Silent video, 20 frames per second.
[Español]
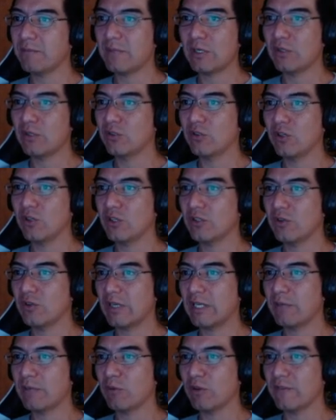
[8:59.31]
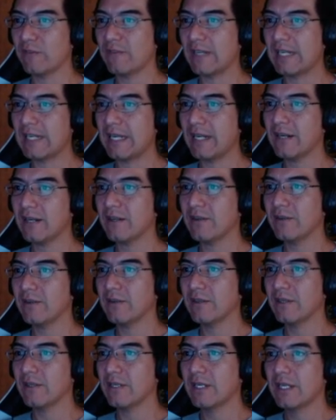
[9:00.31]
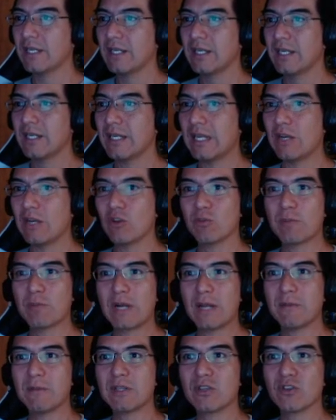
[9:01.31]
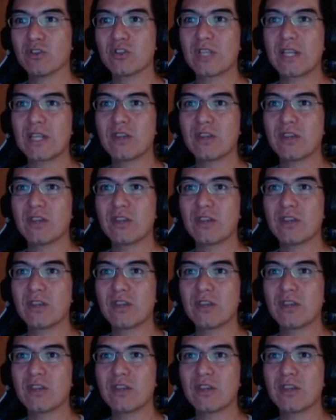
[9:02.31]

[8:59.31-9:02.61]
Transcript: entonces no hay que modificarlo. En los parámetros de